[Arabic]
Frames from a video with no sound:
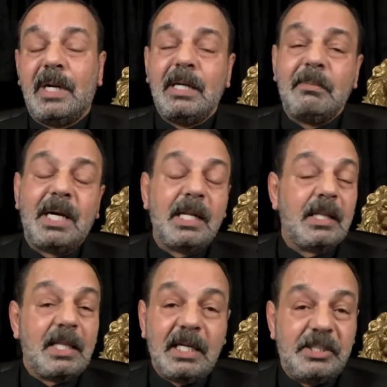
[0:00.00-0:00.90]
وانا ما
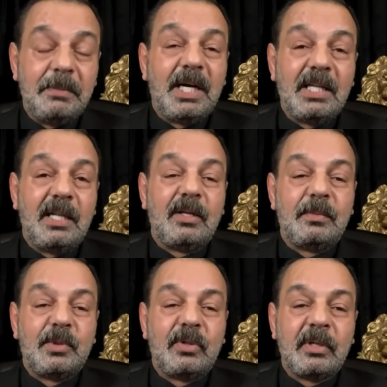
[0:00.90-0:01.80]
اريد تحكي بهذا
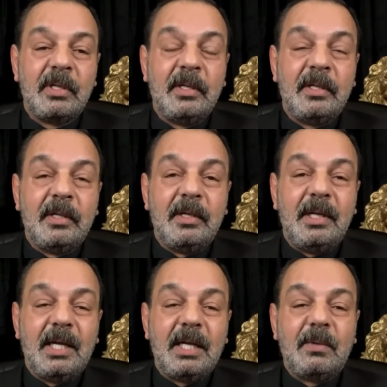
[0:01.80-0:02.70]
الامور
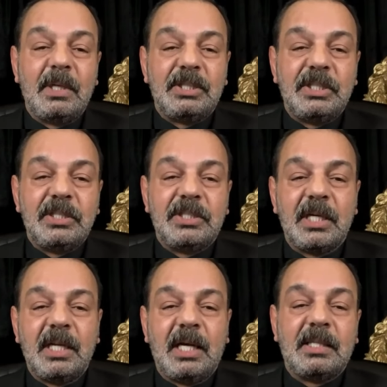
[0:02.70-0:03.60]
لان اول شيء
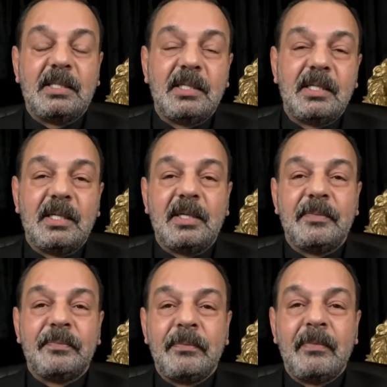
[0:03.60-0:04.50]
شغلات آه،
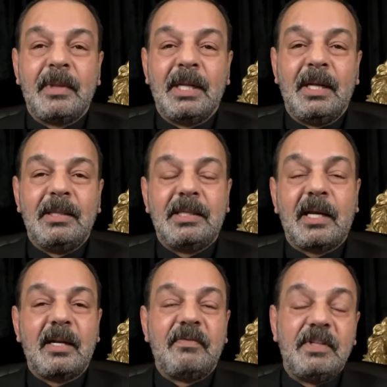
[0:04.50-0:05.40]

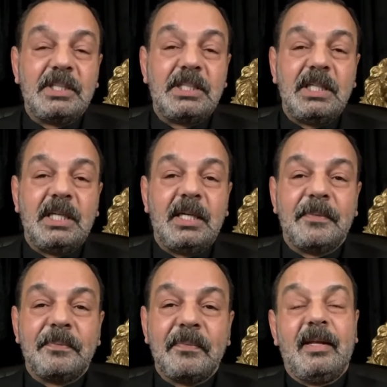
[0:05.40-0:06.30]
الدرنفيسيه
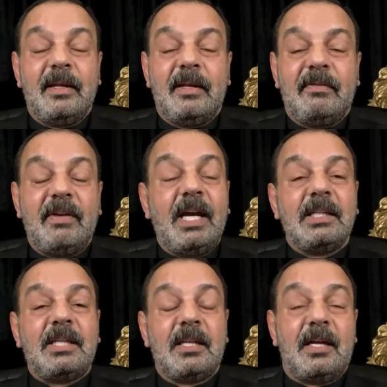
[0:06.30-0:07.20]
فيا
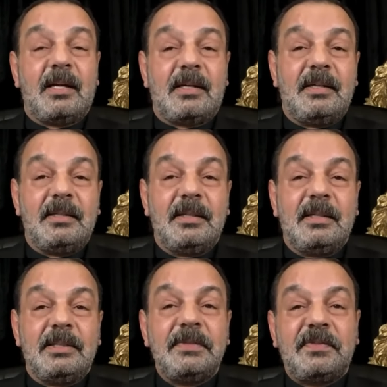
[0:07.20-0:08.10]
انتظار
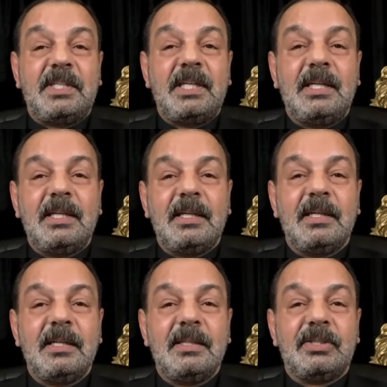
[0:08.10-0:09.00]
شفتي
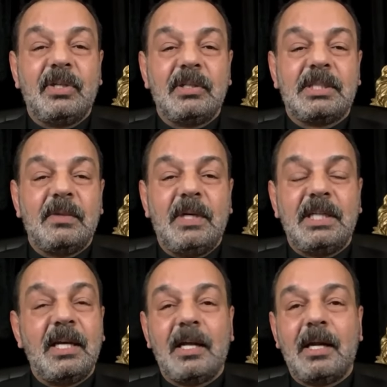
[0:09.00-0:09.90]
شلون
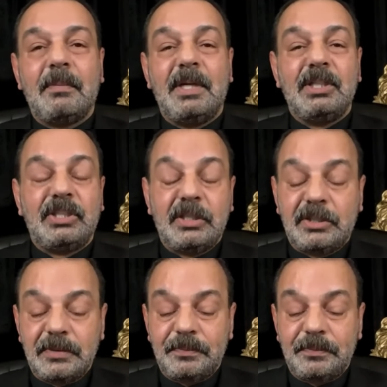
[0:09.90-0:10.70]
سويتي خراب عشك